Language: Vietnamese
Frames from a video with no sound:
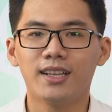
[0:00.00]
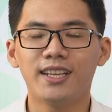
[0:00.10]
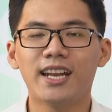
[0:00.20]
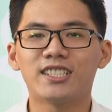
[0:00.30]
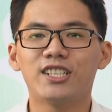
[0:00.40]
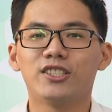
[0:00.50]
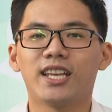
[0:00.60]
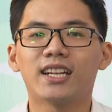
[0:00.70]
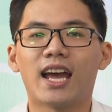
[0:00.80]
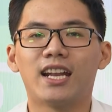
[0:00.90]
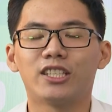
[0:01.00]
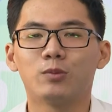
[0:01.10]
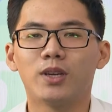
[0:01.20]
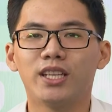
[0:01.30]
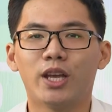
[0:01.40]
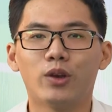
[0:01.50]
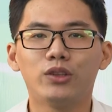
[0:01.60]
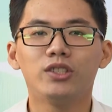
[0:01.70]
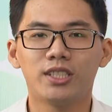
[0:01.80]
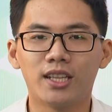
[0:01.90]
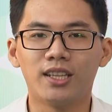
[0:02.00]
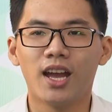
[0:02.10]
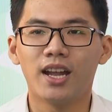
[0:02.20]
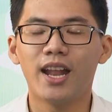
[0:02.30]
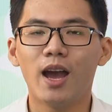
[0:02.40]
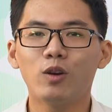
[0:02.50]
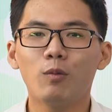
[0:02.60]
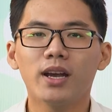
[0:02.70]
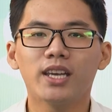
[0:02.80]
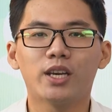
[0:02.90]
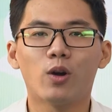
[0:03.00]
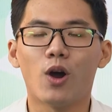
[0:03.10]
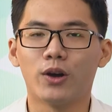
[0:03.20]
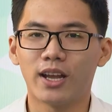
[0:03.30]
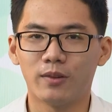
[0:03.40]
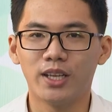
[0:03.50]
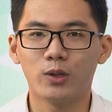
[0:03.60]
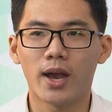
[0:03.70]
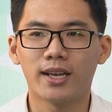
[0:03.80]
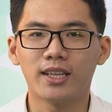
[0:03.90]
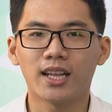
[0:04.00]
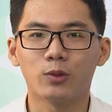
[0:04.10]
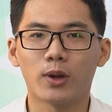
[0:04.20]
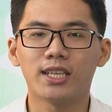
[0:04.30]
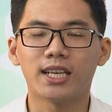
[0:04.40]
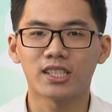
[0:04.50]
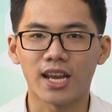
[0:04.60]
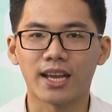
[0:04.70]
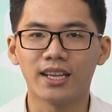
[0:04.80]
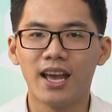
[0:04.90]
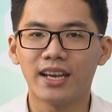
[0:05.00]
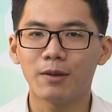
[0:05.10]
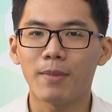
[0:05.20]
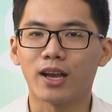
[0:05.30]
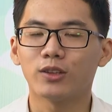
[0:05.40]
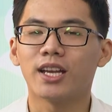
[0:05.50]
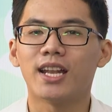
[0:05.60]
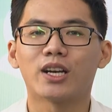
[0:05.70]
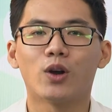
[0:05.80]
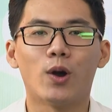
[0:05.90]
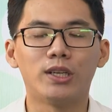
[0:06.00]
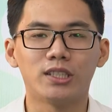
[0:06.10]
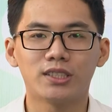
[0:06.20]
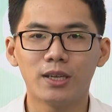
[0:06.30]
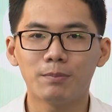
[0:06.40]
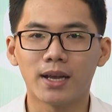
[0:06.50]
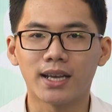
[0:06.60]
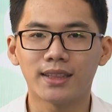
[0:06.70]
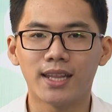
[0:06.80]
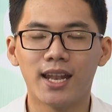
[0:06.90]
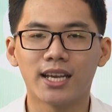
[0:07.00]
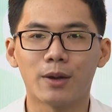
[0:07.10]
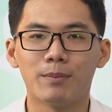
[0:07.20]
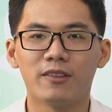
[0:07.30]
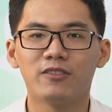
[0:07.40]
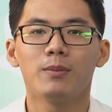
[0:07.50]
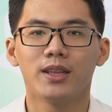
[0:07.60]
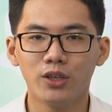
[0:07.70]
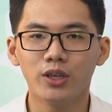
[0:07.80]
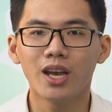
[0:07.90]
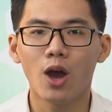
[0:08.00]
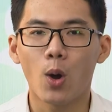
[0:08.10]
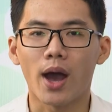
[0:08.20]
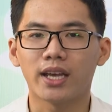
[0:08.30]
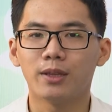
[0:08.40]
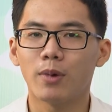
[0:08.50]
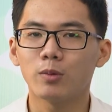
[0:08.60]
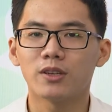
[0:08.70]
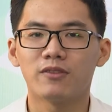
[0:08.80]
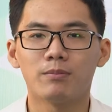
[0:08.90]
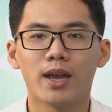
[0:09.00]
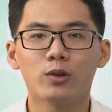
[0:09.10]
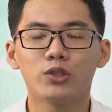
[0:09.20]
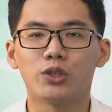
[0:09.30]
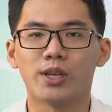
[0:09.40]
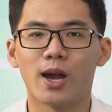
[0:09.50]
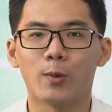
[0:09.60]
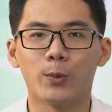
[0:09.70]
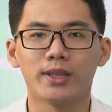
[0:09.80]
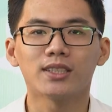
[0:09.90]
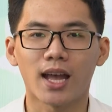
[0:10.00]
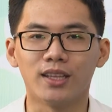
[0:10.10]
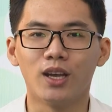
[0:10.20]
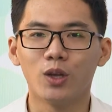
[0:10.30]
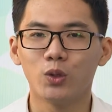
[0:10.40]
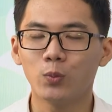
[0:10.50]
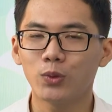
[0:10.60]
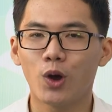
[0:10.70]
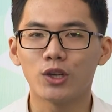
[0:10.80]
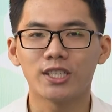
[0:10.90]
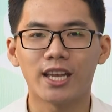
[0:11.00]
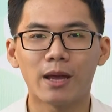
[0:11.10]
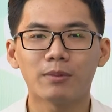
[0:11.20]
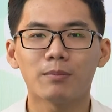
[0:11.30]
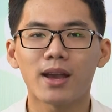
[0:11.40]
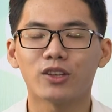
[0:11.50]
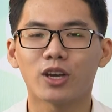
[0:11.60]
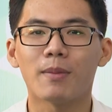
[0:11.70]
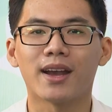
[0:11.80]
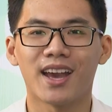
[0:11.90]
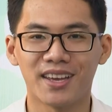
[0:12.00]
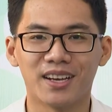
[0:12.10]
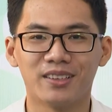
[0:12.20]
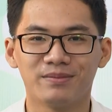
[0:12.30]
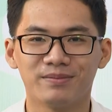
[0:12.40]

Tiến Đạt xin được nhắc lại là trong khi theo dõi chương trình, nếu có bất kỳ câu hỏi nào liên quan đến ngành quản trị khách sạn, các bạn có thể đặt câu hỏi trực tiếp bằng cách để lại comment phía bên dưới hoặc inbox cho fanpage của trường đại học Nguyễn Tất Thành. Chúng tôi sẽ giải đáp thắc mắc cho các bạn ngay ạ.